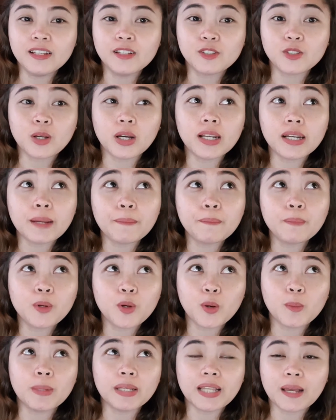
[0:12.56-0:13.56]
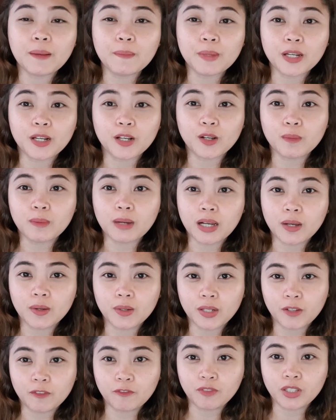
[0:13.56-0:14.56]
So, alam ko madami nang
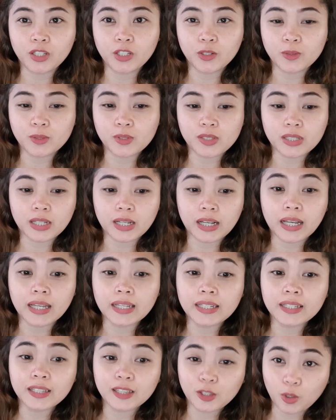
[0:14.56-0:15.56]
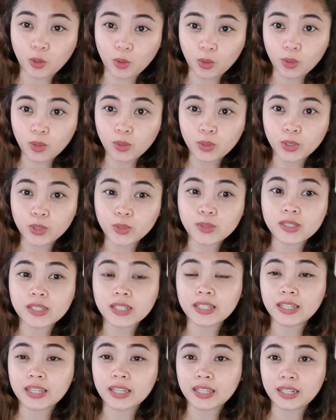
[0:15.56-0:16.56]
gumagawa ng videos na ganito
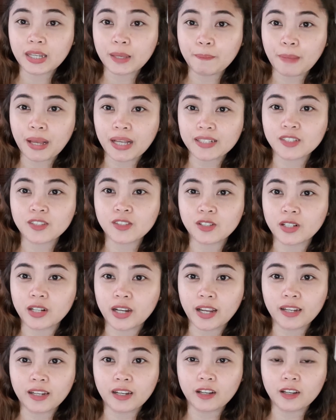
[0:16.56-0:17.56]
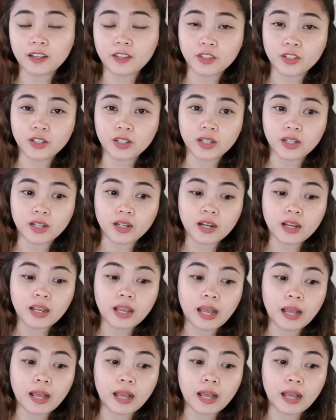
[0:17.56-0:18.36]
using KineMaster and other